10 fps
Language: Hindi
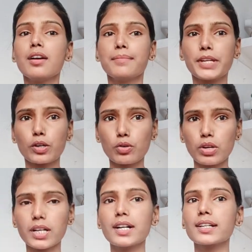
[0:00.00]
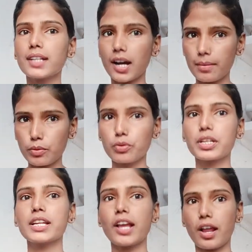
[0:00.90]
मेरे को लगा कि आप लोगों के
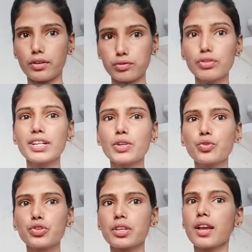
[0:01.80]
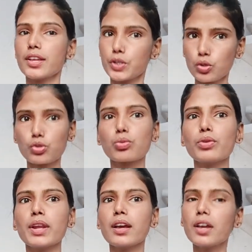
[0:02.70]
लिए हेल्पफुल न्यूज़ है
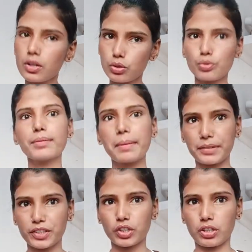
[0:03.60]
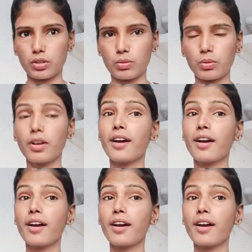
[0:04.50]
यूज़फुल है तो फिर मैं बता देती हूँ